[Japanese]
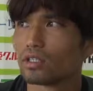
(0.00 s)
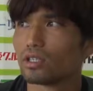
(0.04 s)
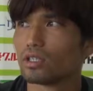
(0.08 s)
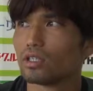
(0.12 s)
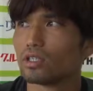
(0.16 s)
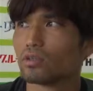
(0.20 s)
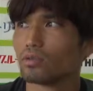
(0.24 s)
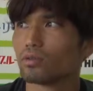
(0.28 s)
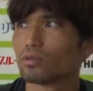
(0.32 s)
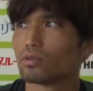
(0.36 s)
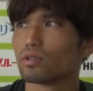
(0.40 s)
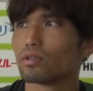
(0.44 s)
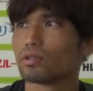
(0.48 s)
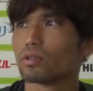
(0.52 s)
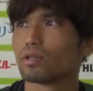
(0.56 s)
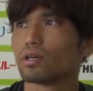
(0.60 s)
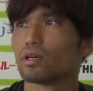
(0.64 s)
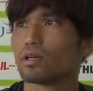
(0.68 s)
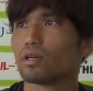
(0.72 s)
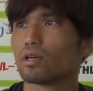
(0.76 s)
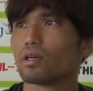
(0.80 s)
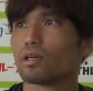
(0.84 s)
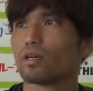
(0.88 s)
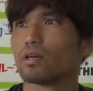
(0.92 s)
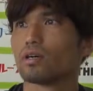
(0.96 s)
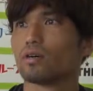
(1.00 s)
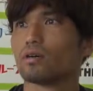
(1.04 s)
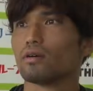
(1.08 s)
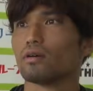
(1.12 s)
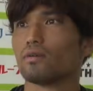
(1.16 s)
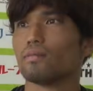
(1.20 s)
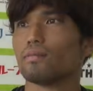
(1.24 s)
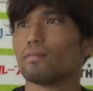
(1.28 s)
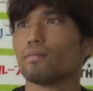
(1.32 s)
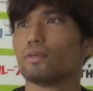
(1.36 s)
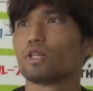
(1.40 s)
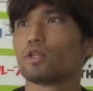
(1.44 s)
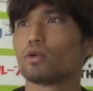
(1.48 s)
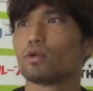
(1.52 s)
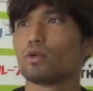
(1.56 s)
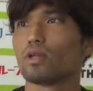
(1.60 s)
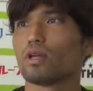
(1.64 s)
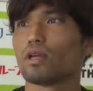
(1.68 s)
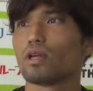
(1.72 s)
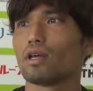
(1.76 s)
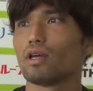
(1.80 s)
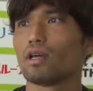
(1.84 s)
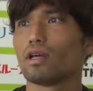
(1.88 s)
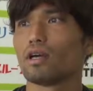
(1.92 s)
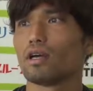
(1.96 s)
いろんな水戸
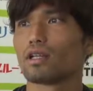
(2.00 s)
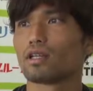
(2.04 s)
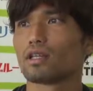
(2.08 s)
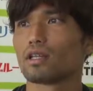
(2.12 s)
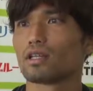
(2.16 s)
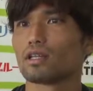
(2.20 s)
でやっ